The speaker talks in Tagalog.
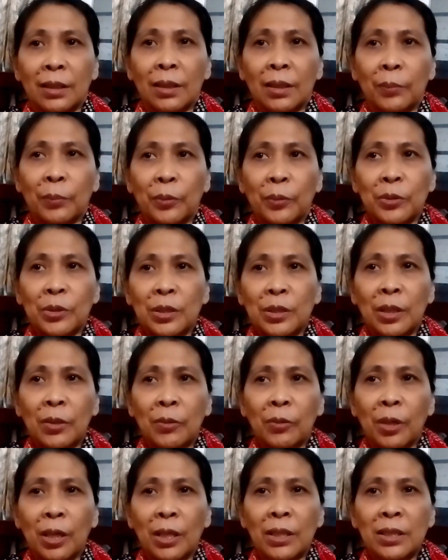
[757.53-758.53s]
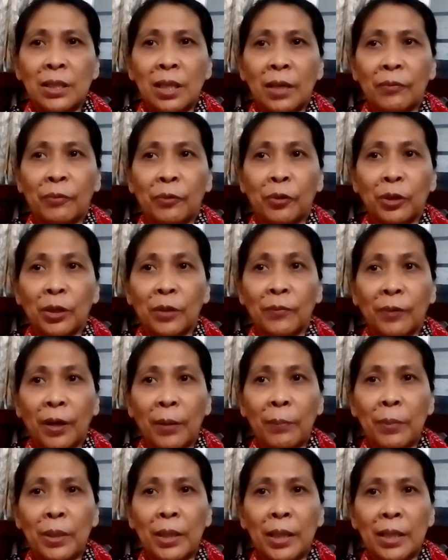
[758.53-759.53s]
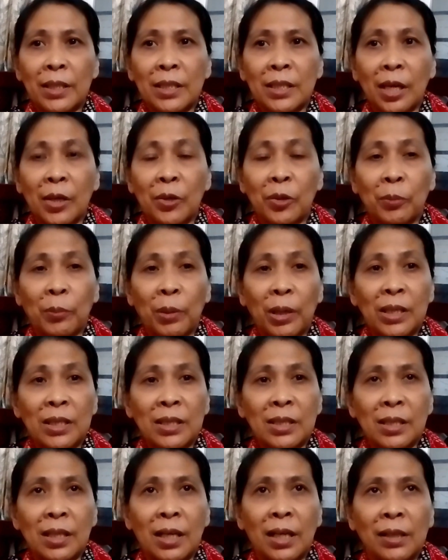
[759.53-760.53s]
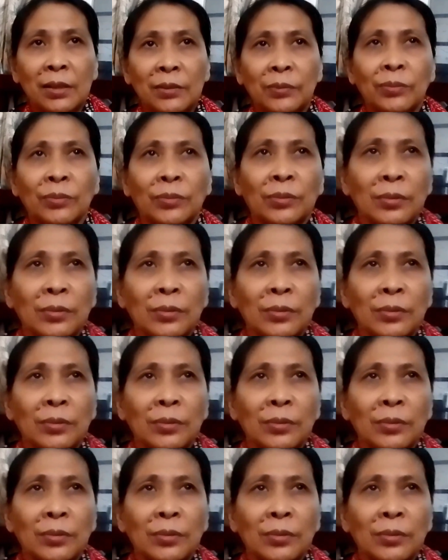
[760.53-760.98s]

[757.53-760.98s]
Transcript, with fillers: tapos ano lang siya 45 minutes ay umalis na